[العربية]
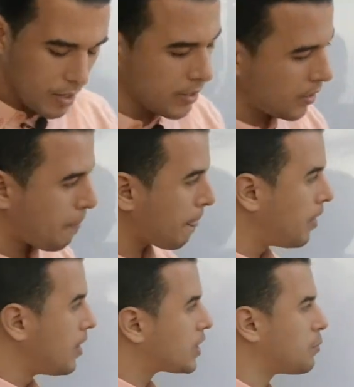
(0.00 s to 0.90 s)
اذا
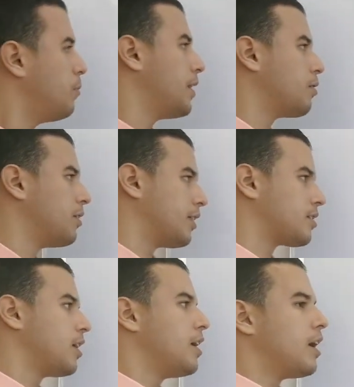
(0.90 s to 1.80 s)
تبع معايا وليدات
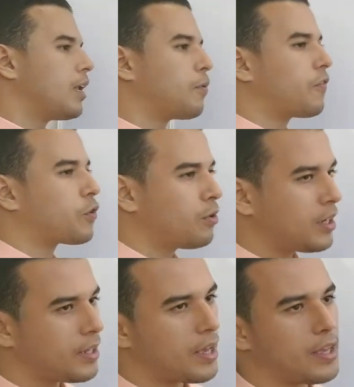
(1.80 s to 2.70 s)
الفروع
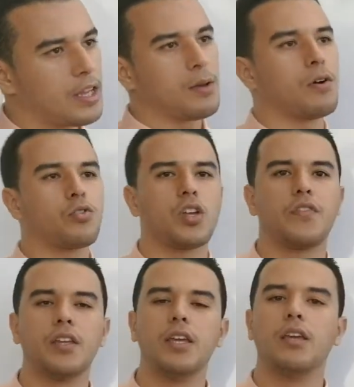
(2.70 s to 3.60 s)
اللانهائيه لي برونش
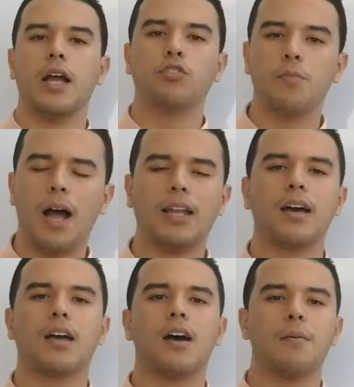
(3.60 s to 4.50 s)
انفيني عندهم
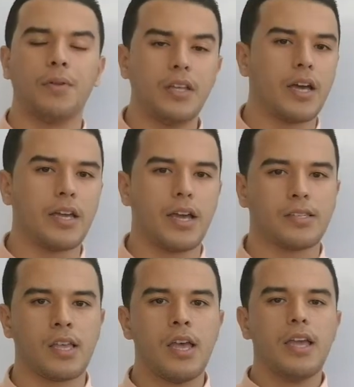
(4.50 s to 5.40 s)
علاقه
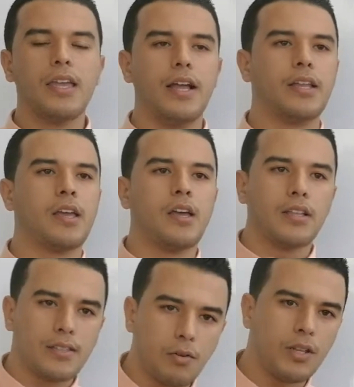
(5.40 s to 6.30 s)
بالنهايات يعني
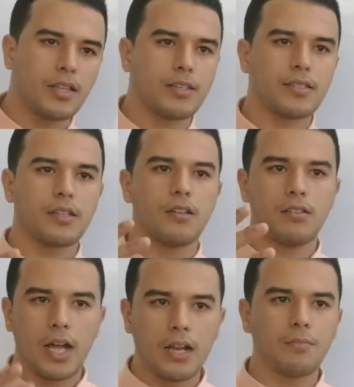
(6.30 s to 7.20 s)
انت وليدات
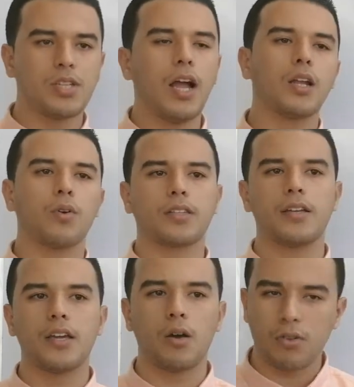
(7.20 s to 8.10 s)
نهار الامتحان
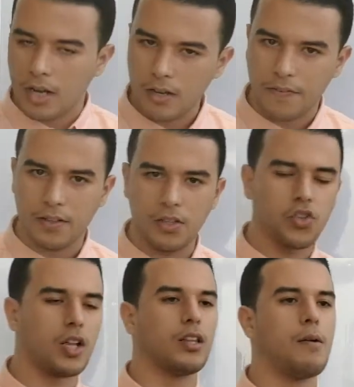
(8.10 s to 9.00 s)
الوطني او نهار الفرض ان
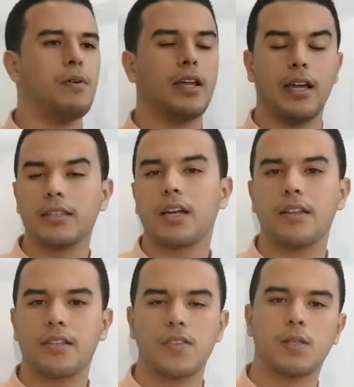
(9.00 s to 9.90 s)
شاء الله ملي كيعطيك
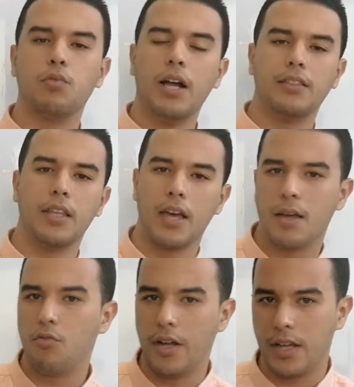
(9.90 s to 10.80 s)
انك تحسب واحد النهايه
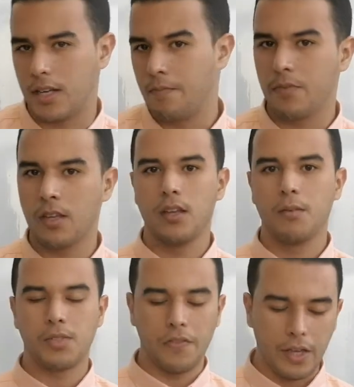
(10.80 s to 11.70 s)
معينه
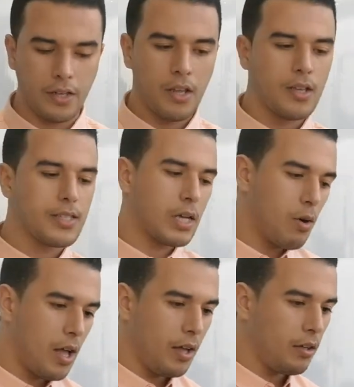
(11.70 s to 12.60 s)
متفقين
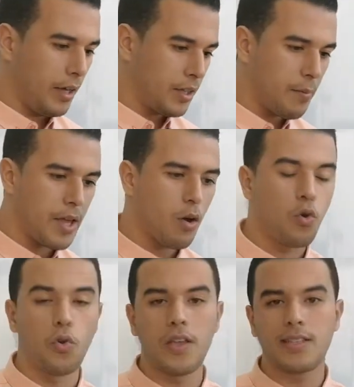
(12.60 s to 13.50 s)
سواء عندما
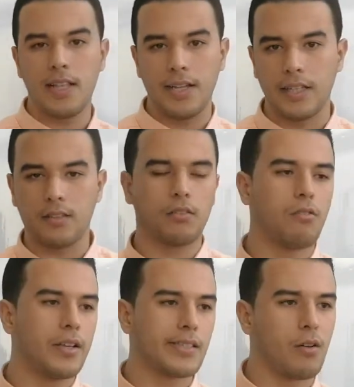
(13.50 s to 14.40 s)
يؤول اكس العدد كون
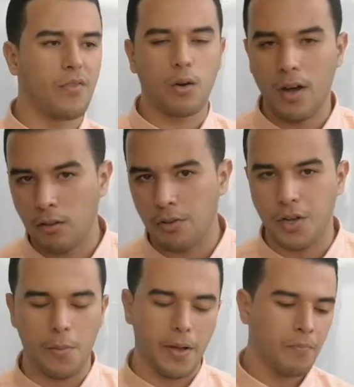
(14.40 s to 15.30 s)
اكس تنفير واحد لو
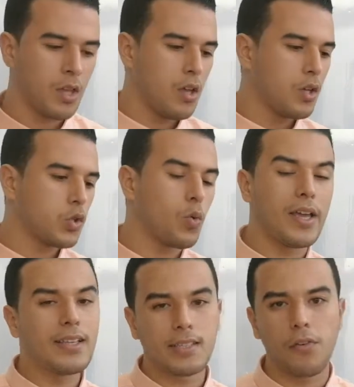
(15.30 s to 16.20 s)
نومبر
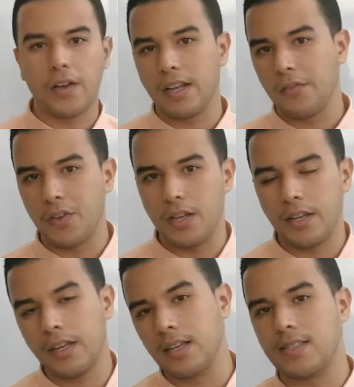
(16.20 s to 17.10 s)
سواء اكس تنفير لانفيني
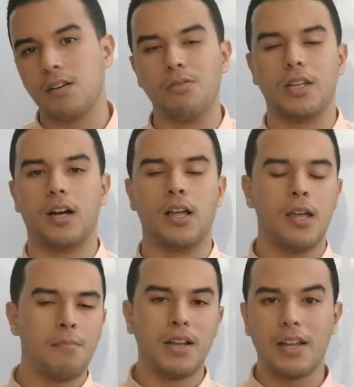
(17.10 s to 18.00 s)
يعني اكس يؤول الى
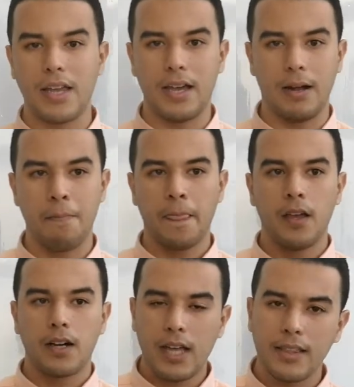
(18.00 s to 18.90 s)
ما لا نهايه
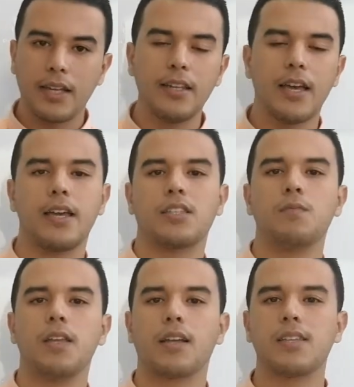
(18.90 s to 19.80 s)
راه هذيك النهايات
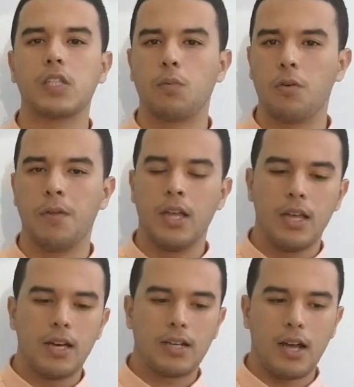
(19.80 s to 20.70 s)
ملي كتحسبهم
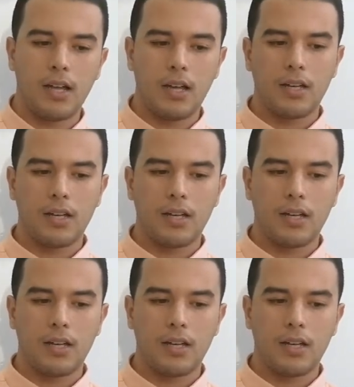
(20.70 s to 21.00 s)
راه